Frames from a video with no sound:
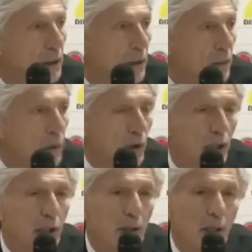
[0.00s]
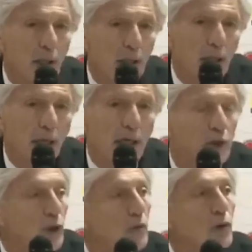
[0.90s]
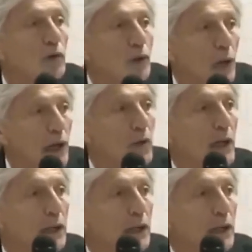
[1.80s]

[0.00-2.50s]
a su país natal con las selecciones sub-20,